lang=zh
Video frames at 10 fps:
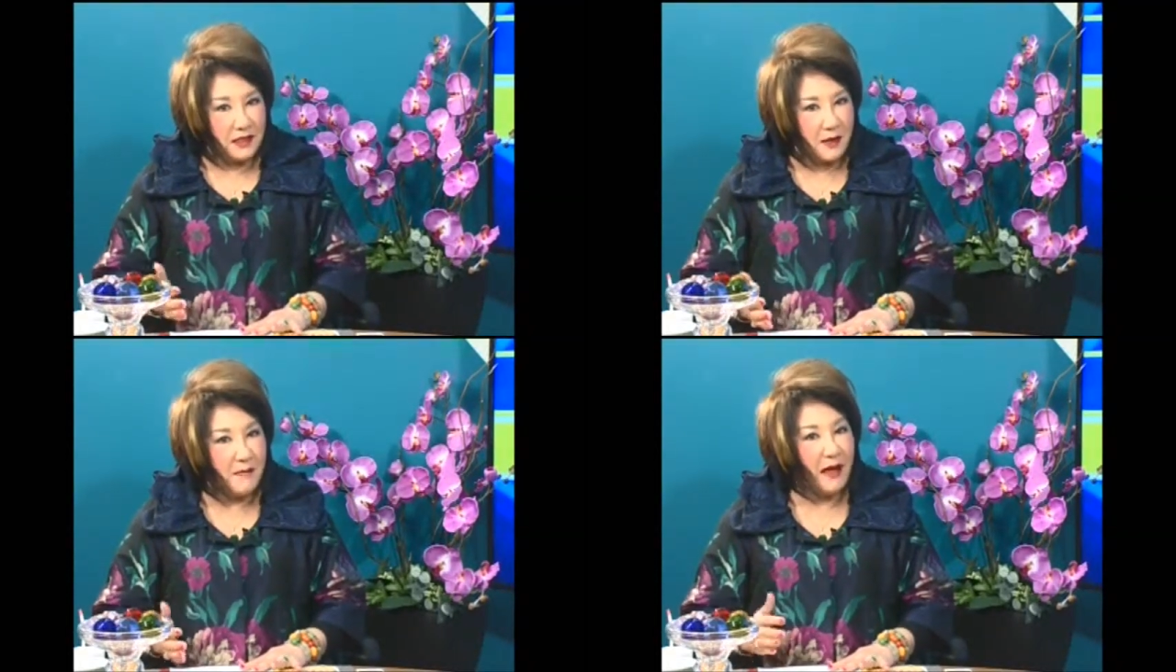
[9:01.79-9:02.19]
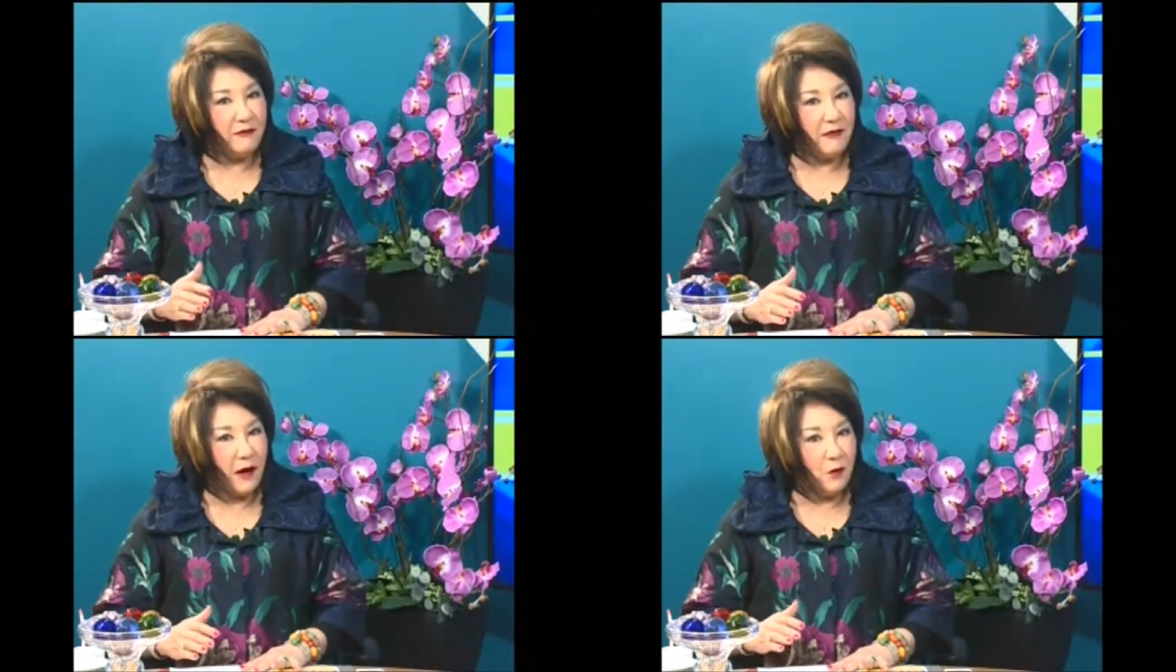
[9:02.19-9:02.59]
一些
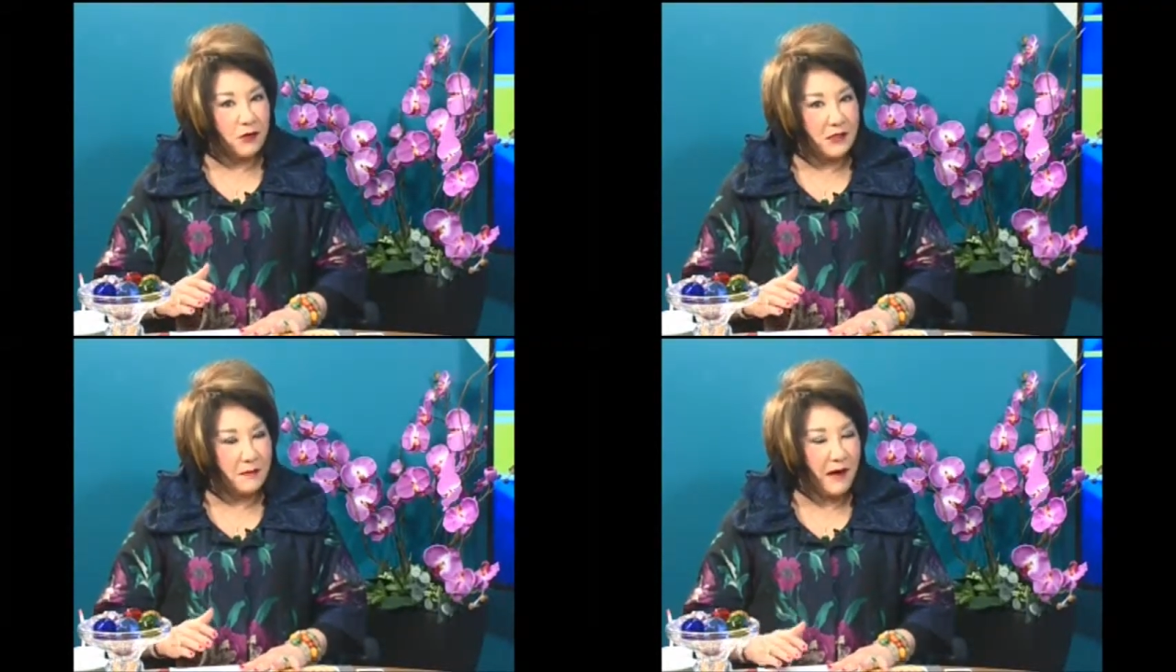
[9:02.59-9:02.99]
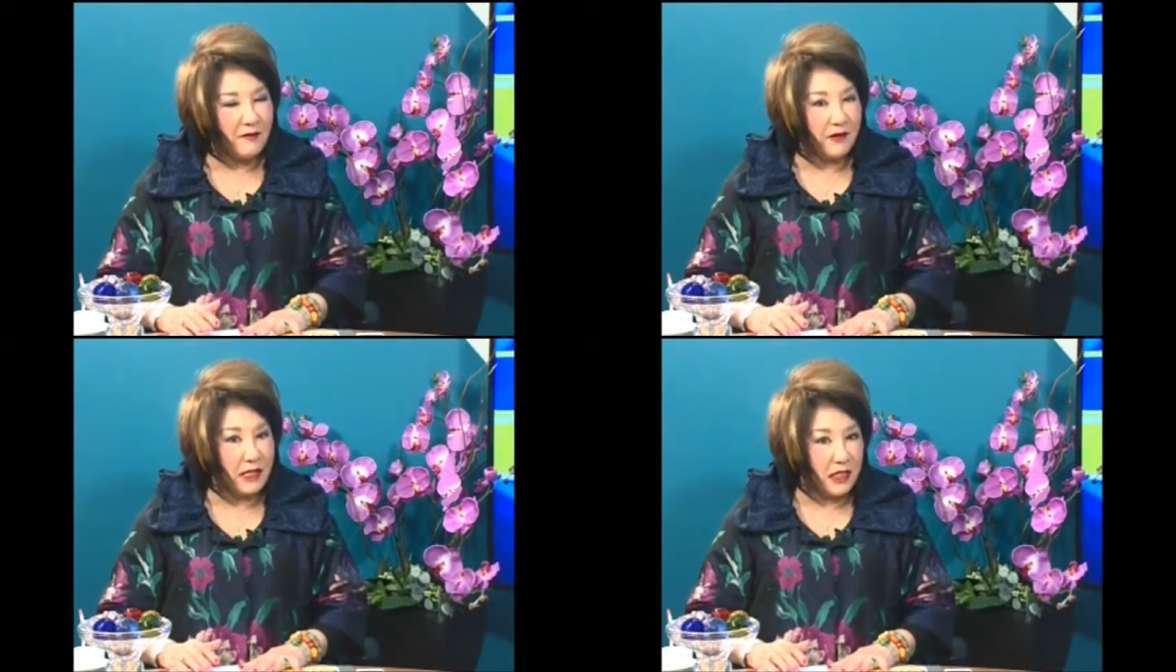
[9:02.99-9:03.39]
卖方或者是
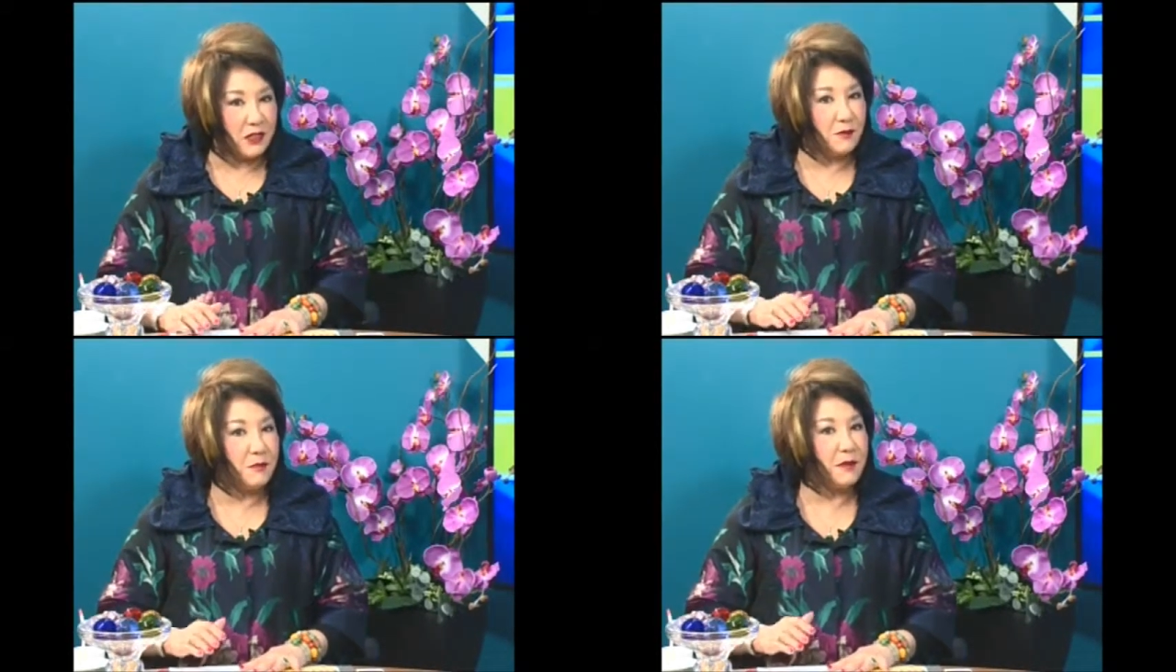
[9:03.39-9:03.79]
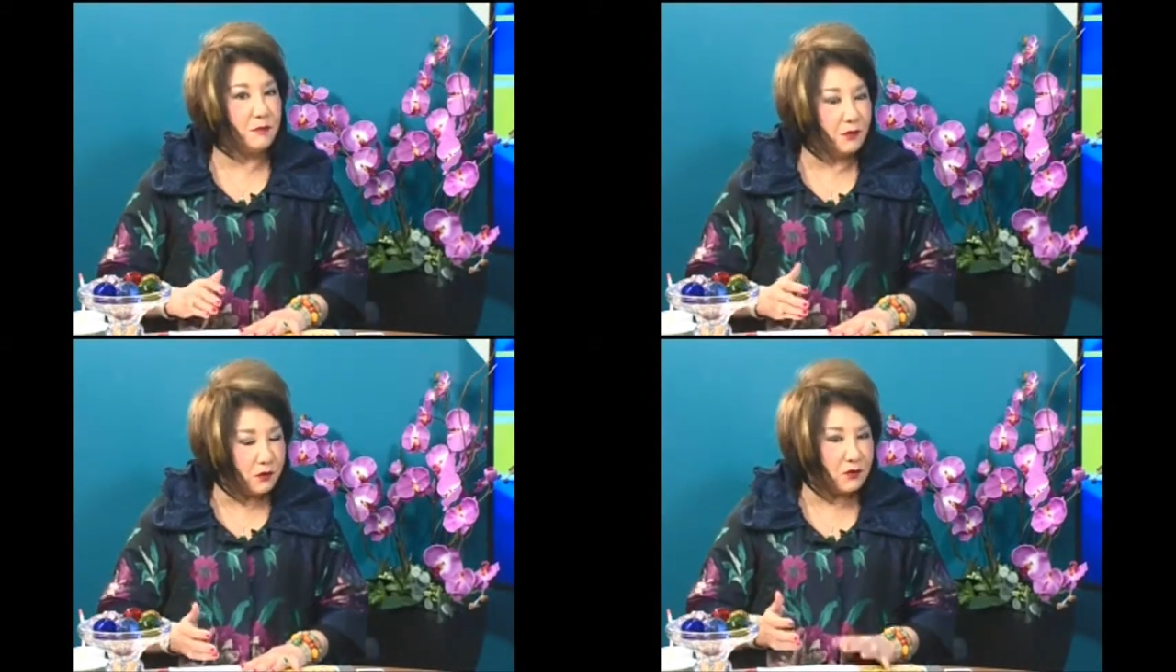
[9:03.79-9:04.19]
卖方的 agent
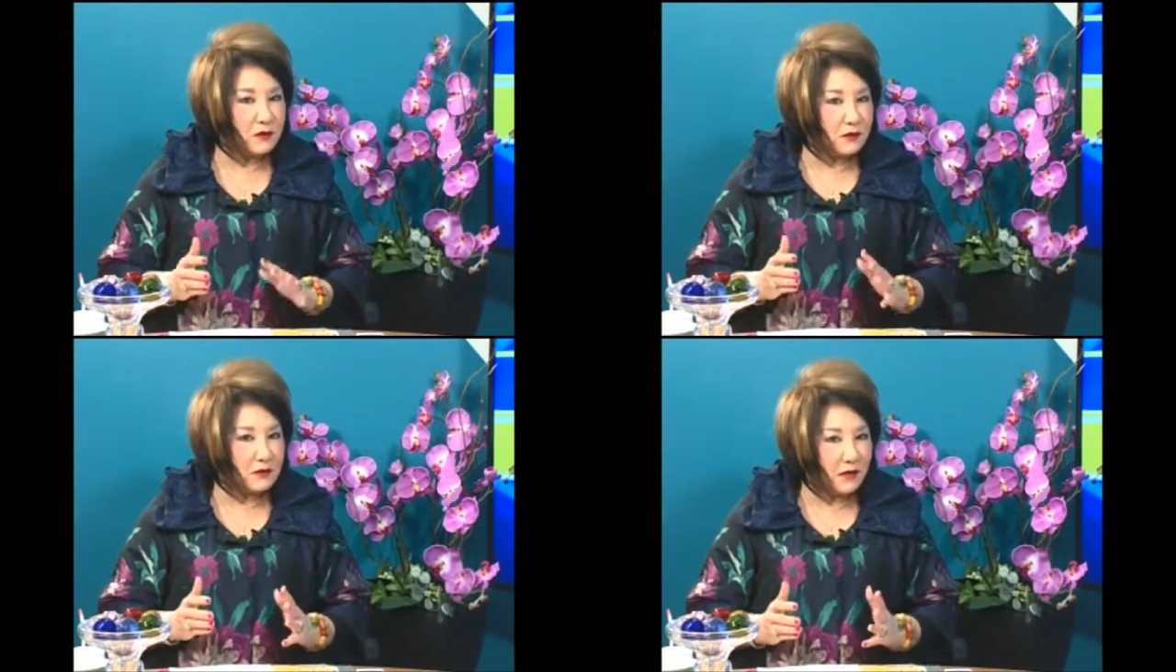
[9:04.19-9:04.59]
并不。